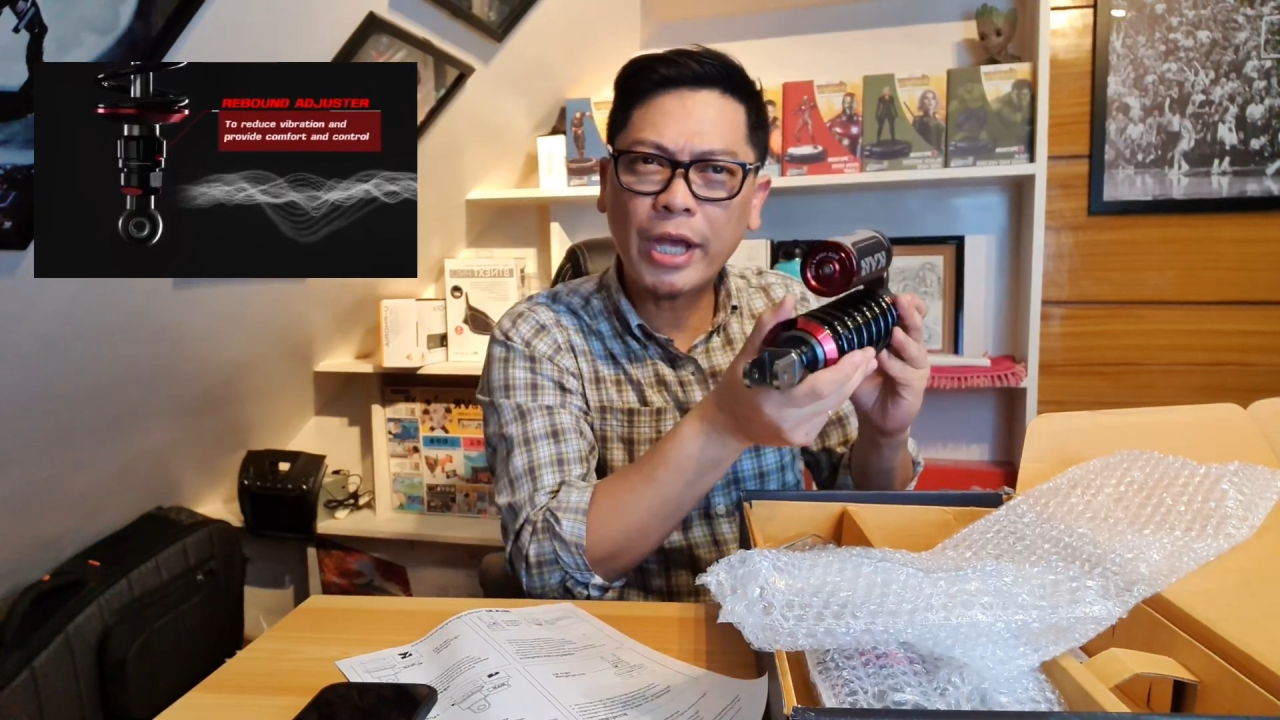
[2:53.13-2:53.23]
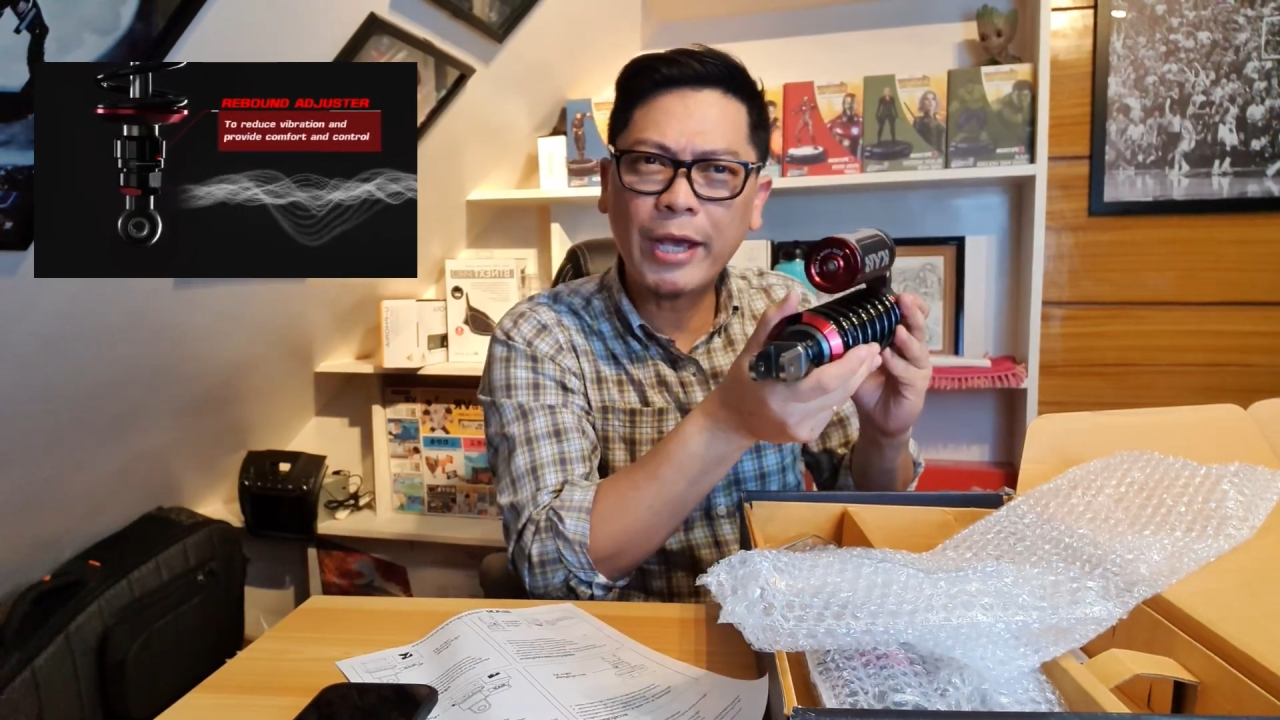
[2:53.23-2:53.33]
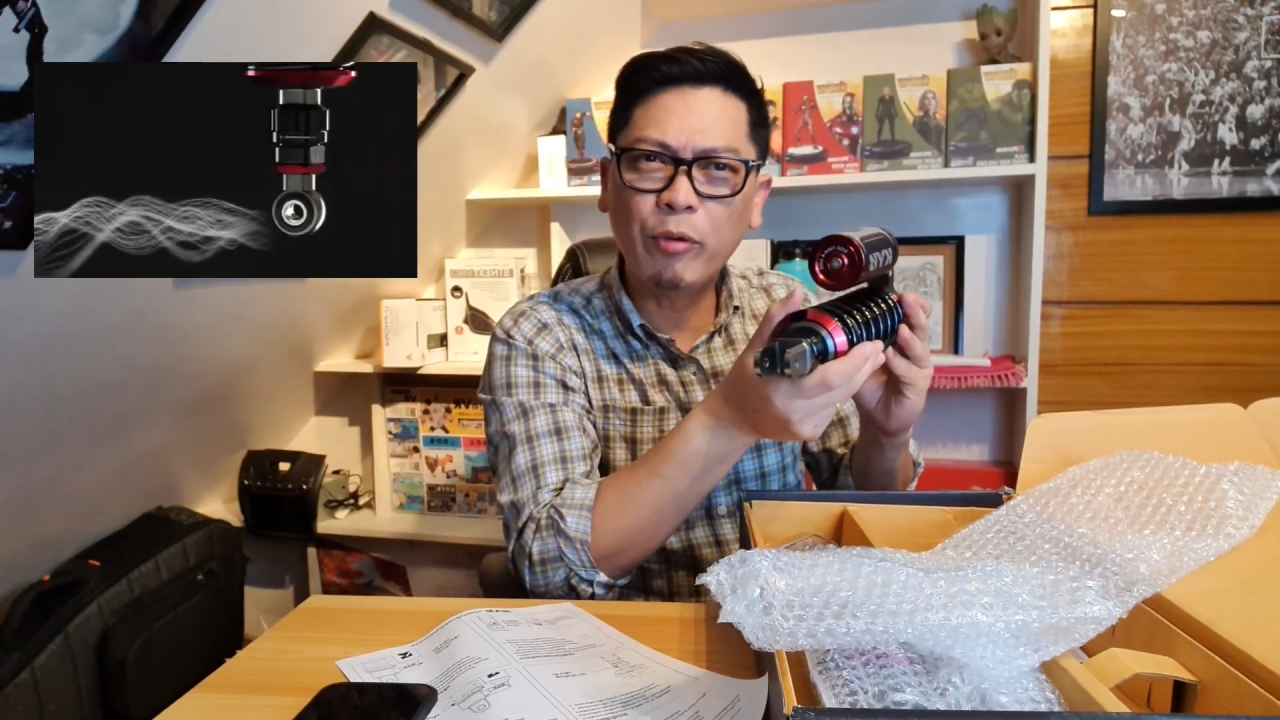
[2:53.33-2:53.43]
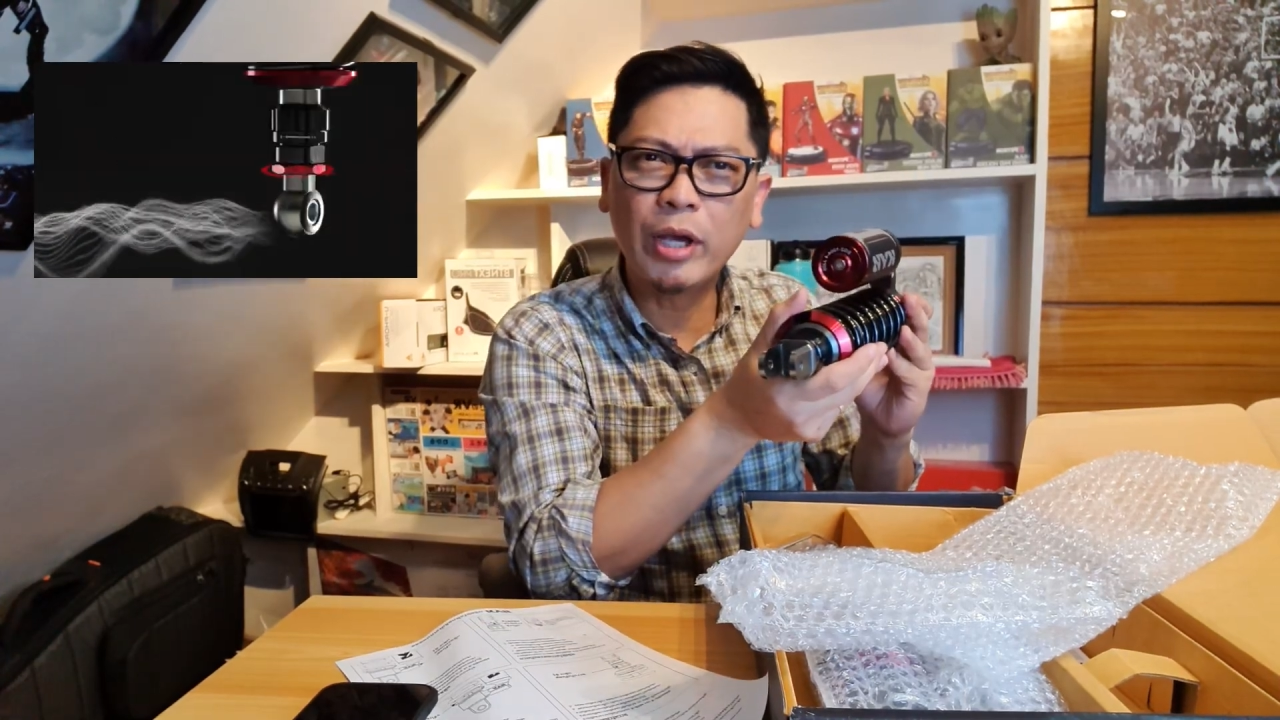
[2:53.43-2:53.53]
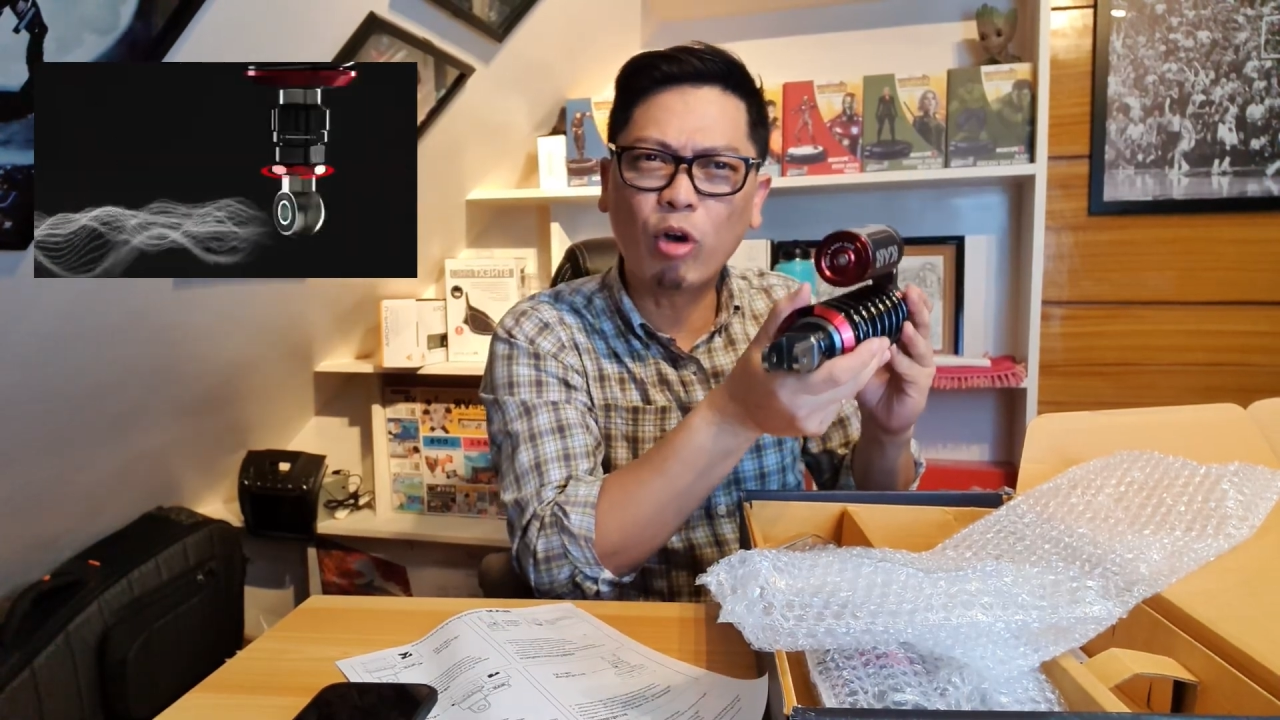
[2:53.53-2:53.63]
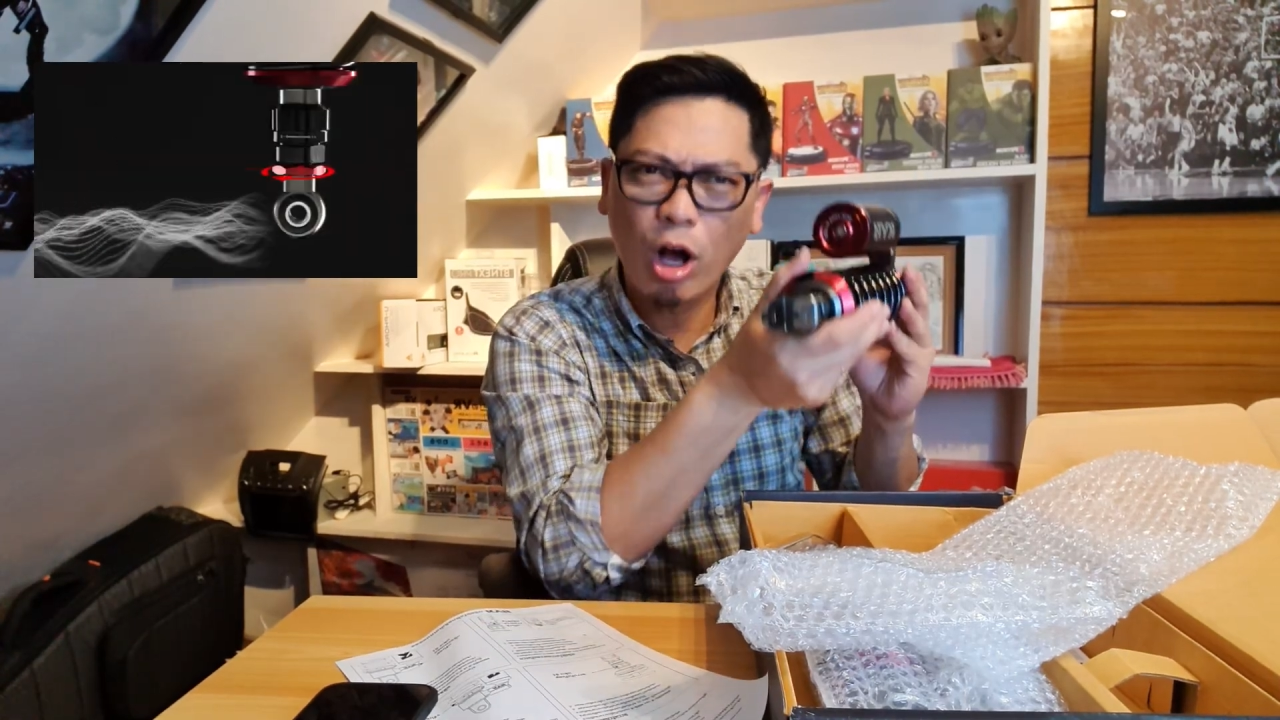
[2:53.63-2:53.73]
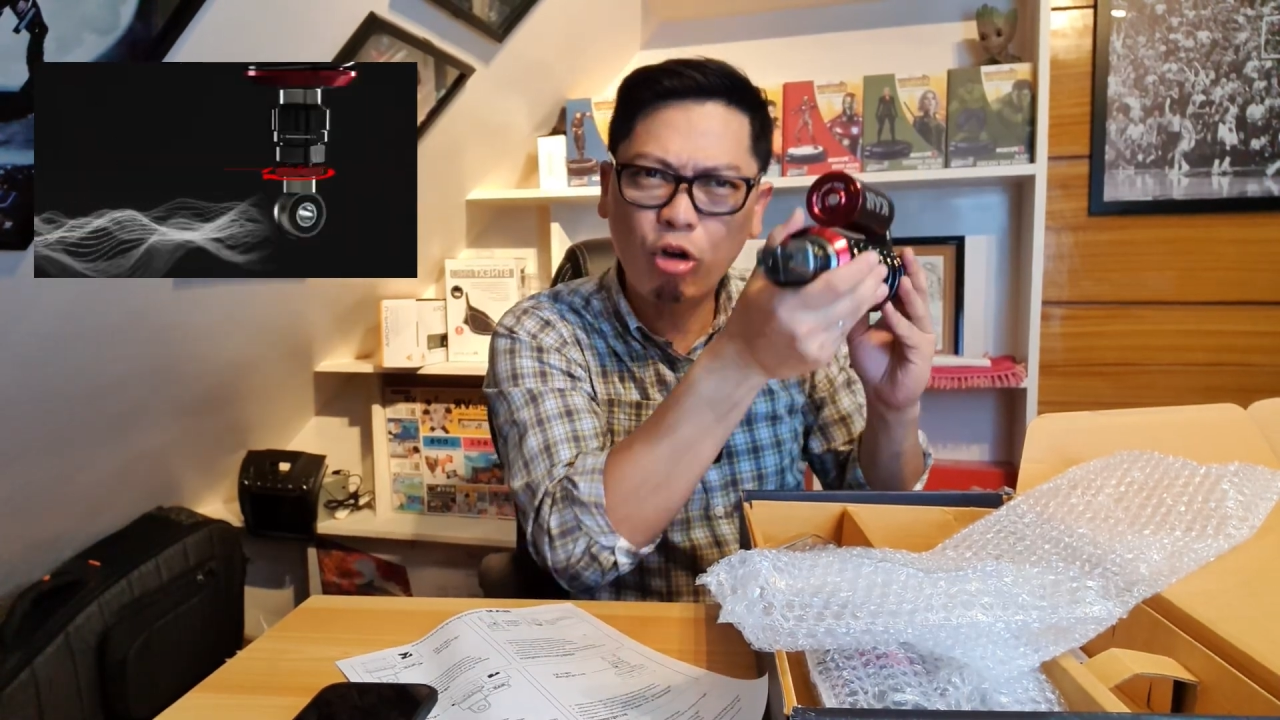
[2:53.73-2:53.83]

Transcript: yung DIY ko.